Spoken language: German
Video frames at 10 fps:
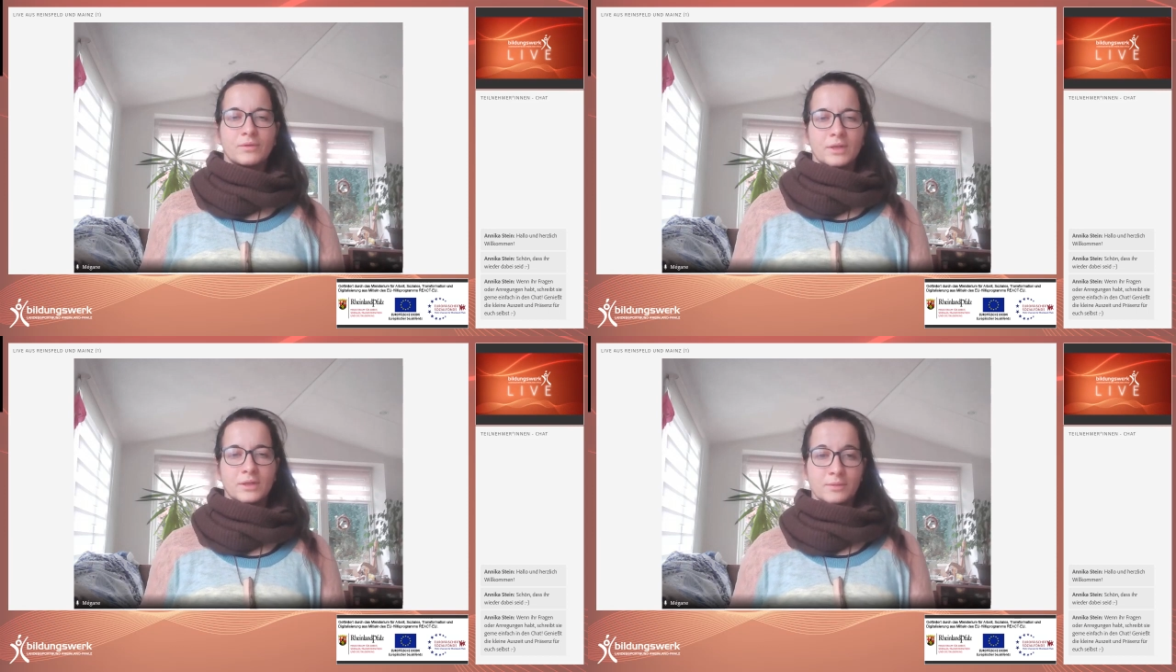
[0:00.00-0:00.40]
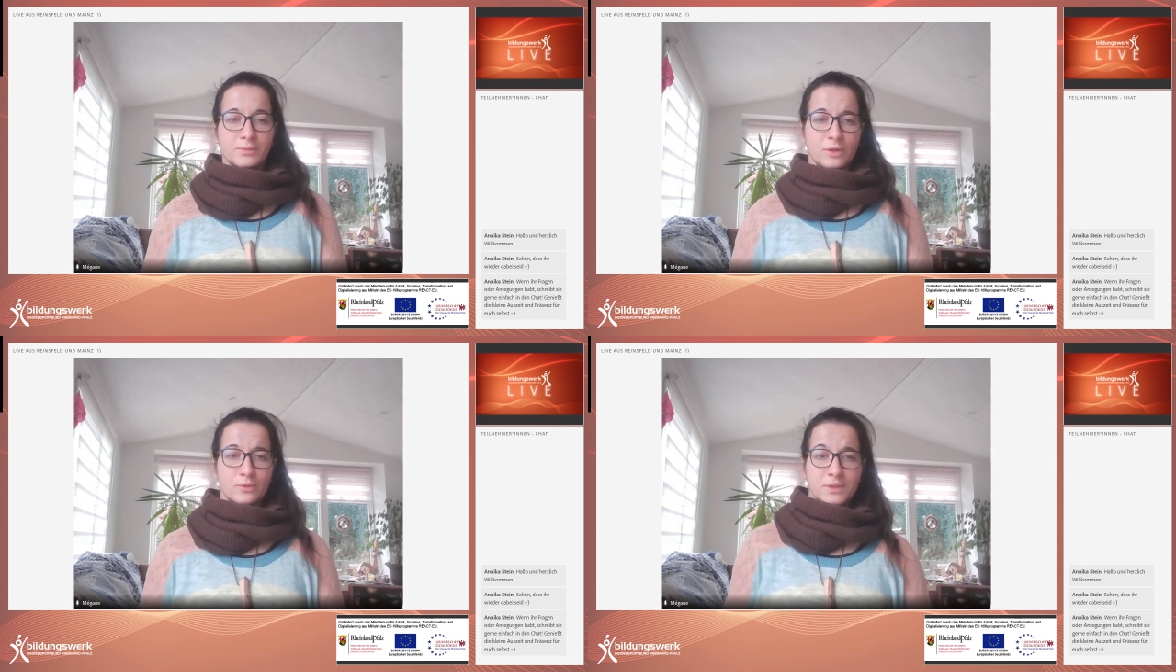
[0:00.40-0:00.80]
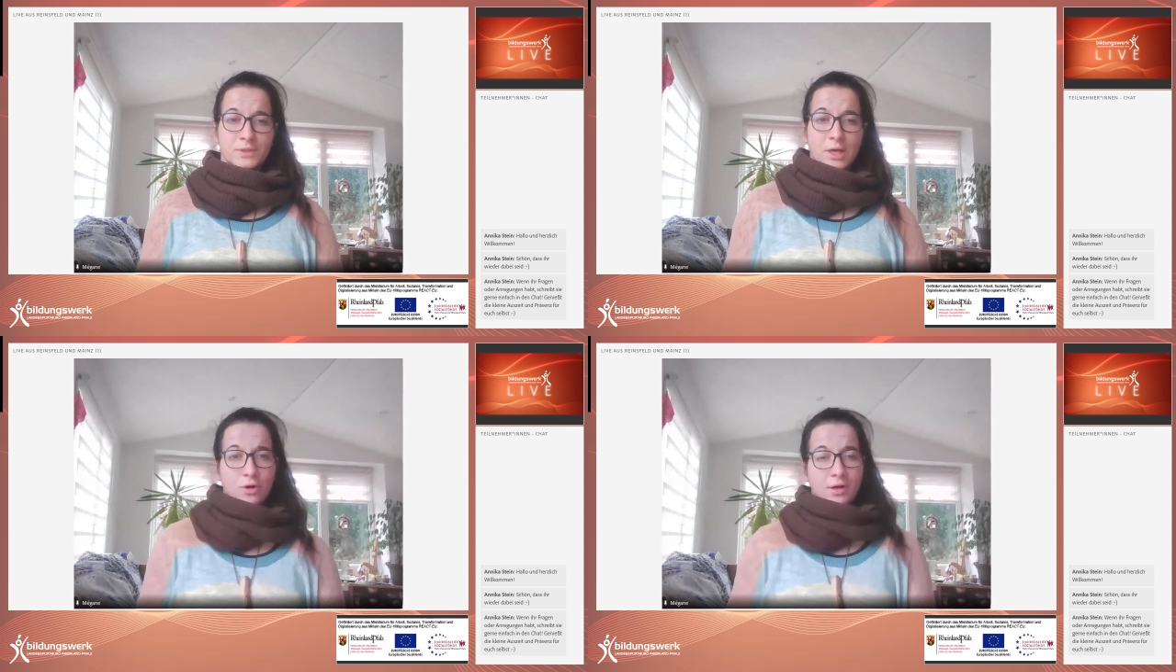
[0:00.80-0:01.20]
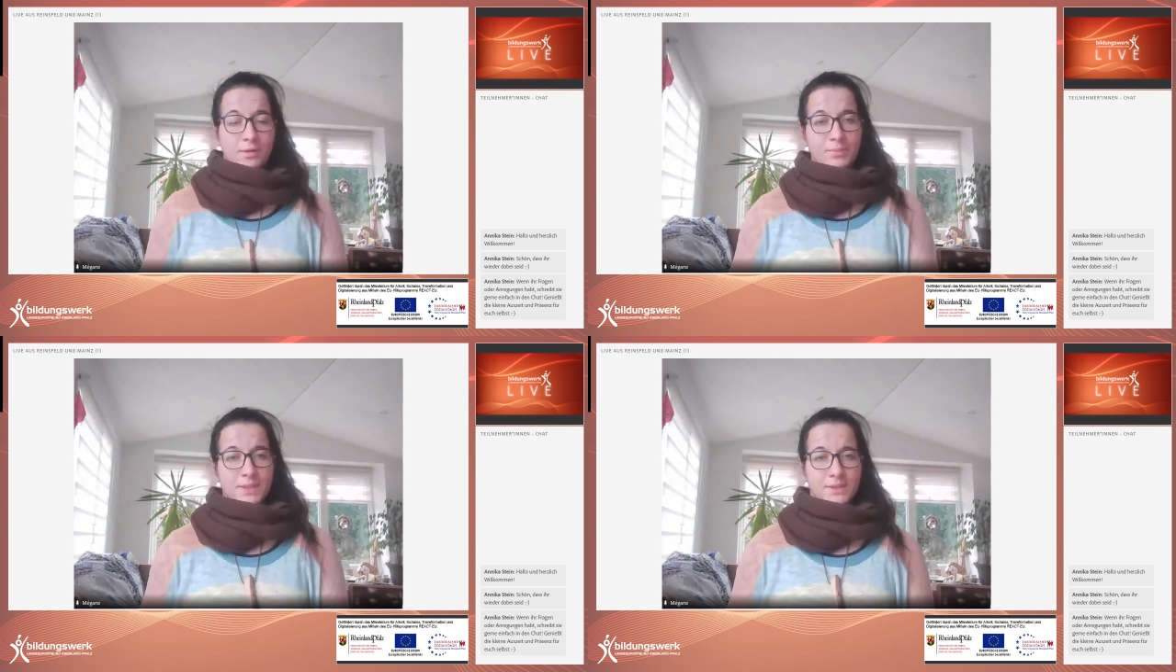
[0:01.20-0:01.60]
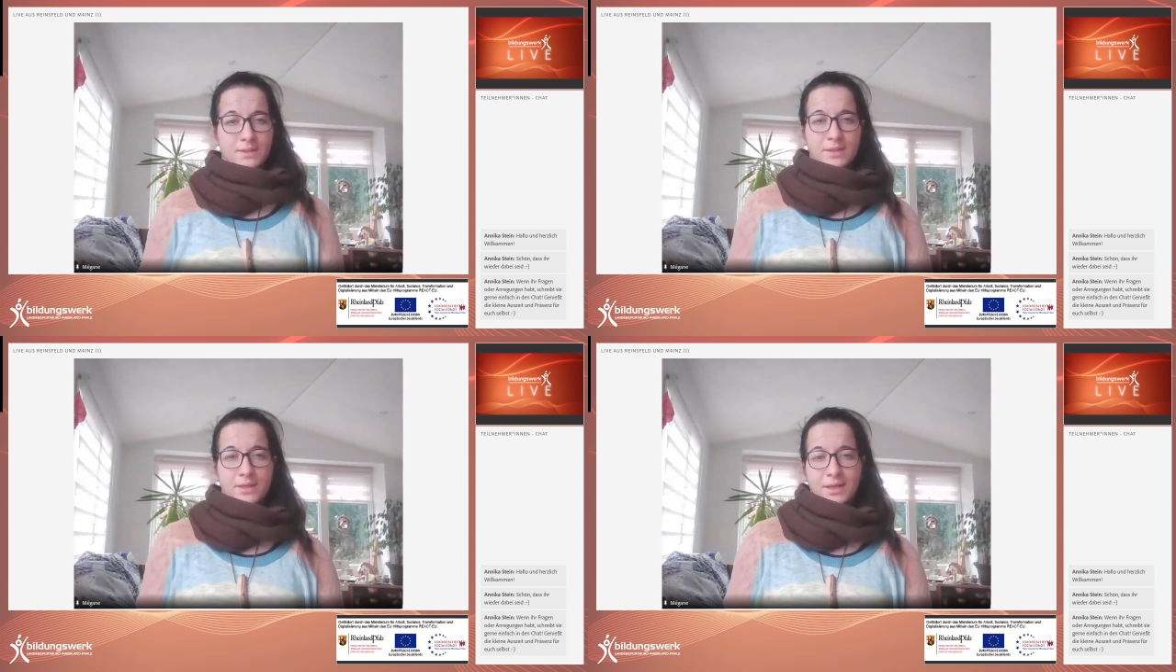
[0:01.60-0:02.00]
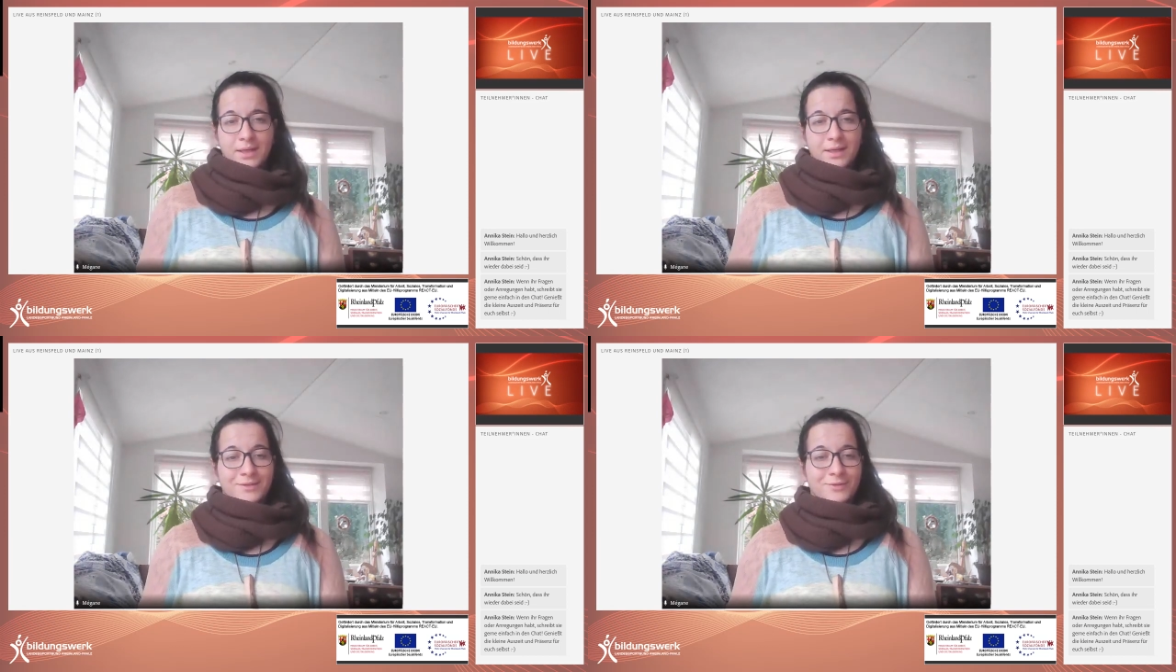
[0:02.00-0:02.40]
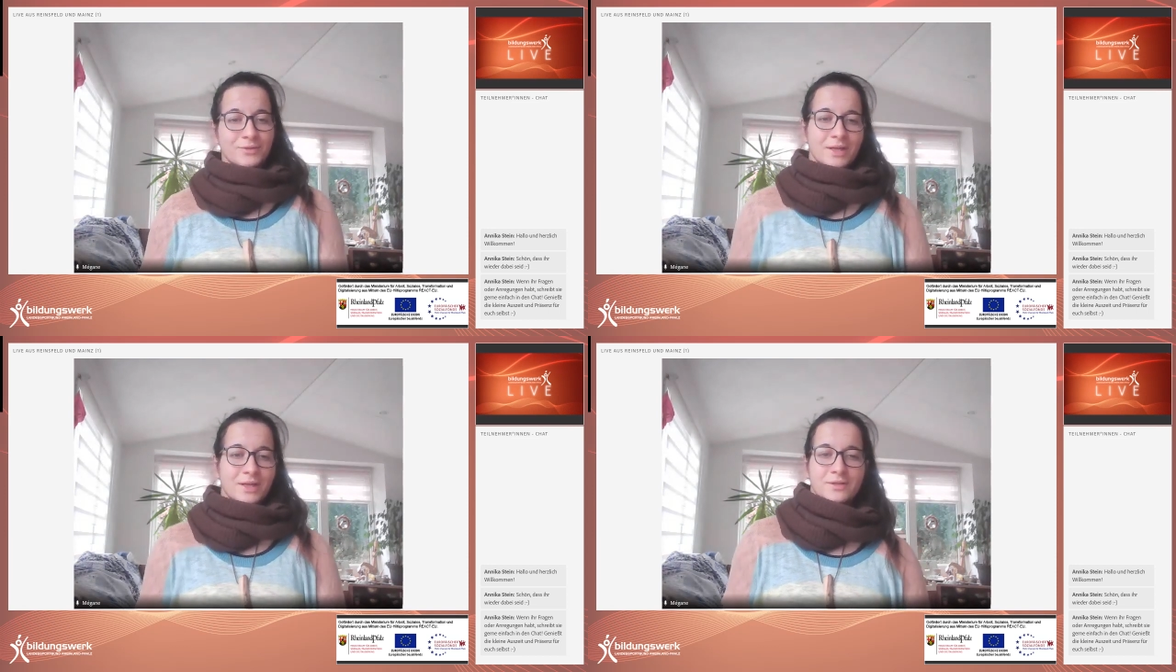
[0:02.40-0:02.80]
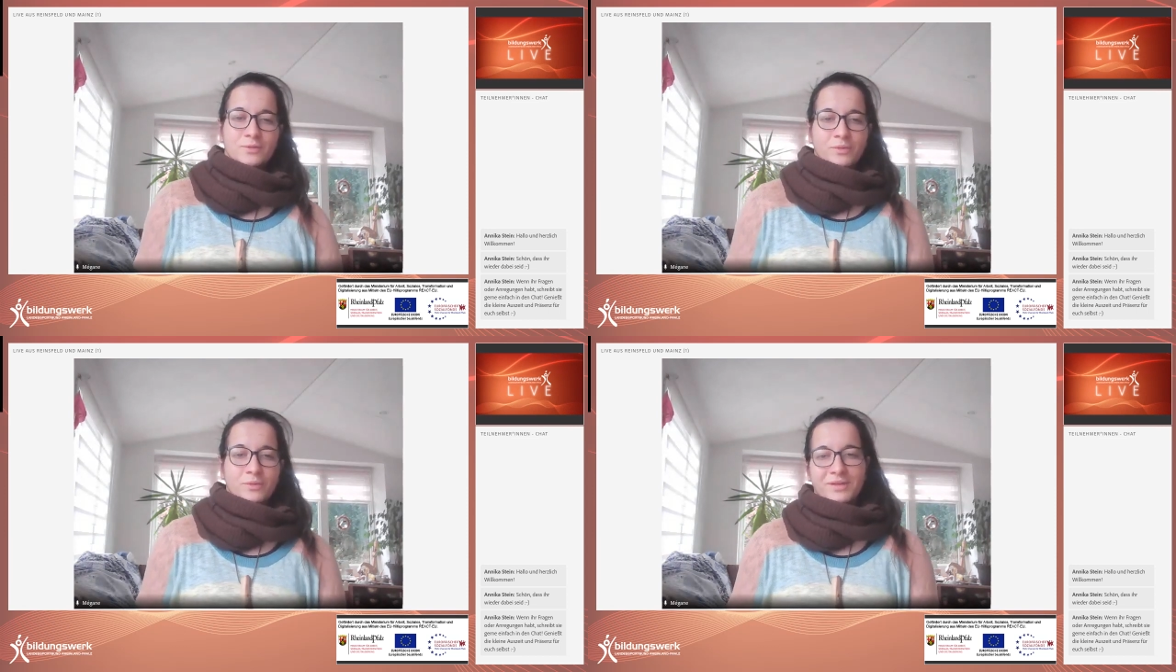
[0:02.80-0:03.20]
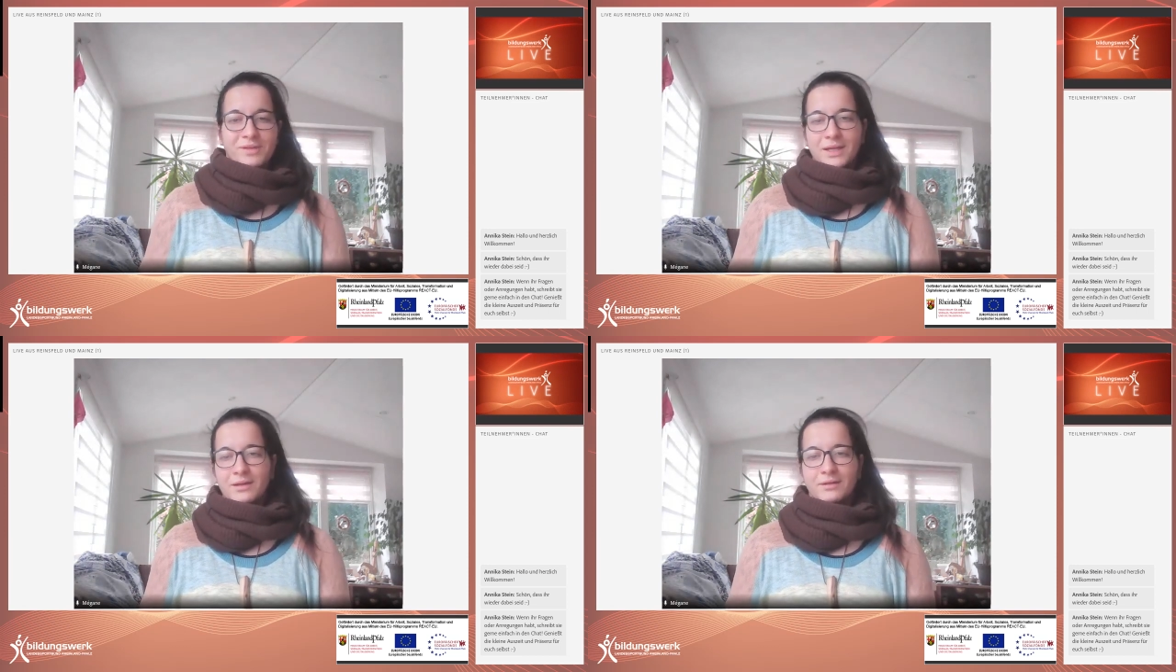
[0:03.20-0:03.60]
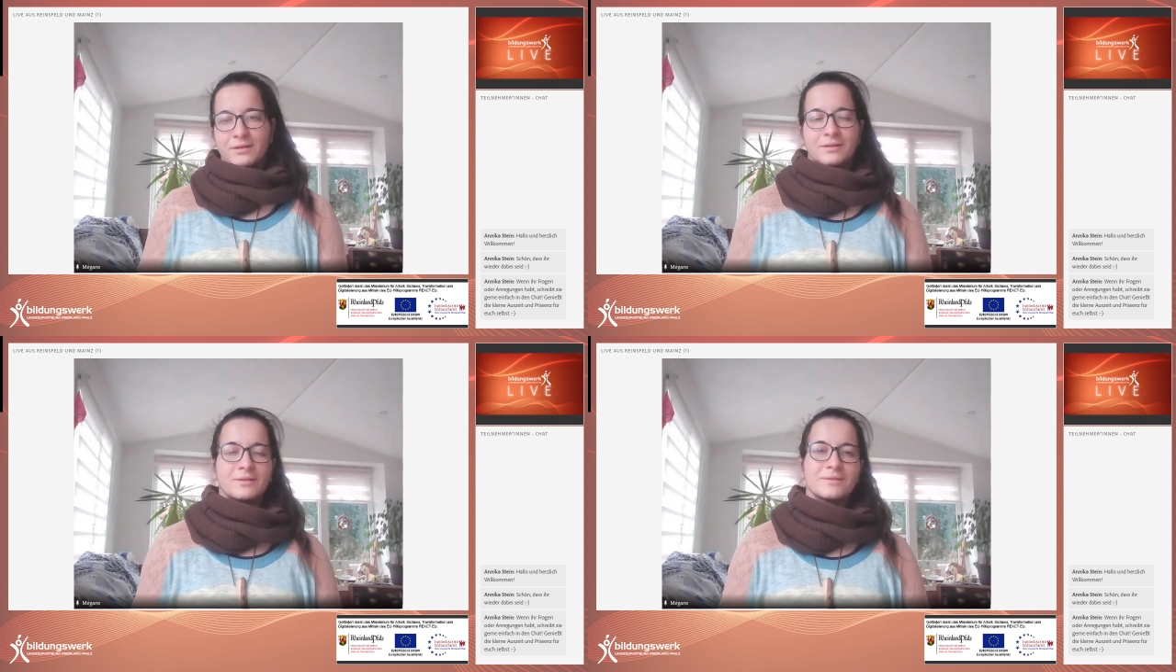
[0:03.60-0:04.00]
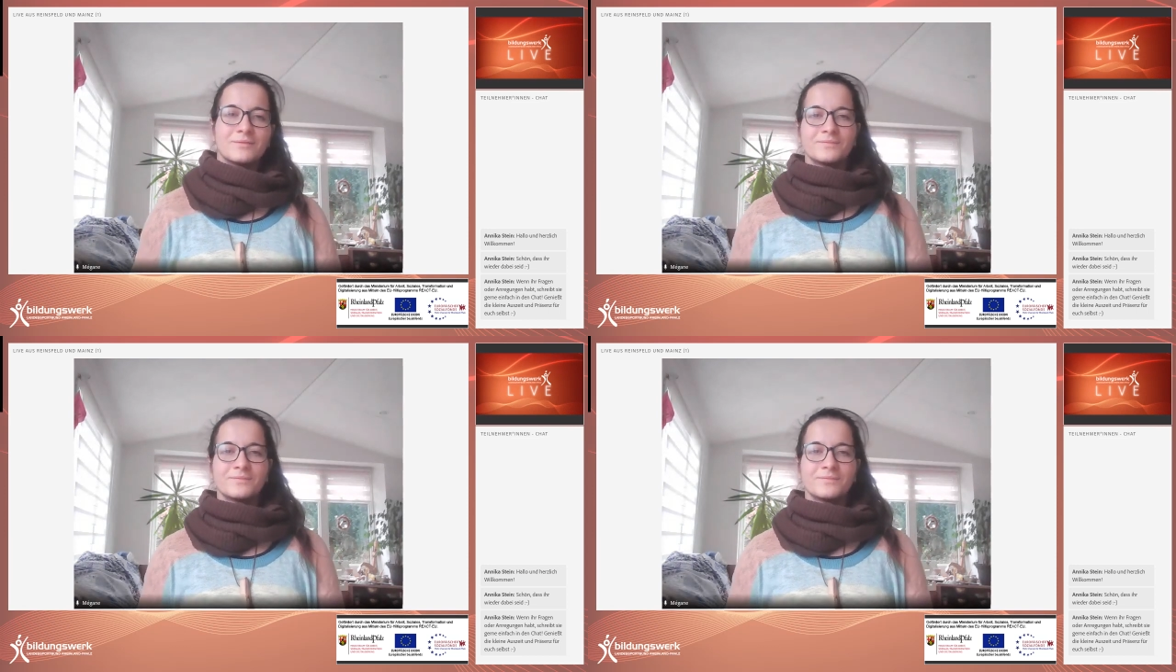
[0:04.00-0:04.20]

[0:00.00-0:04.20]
Vielleicht habt ihr Lust, die auch ein bisschen nach links und rechts zu bewegen.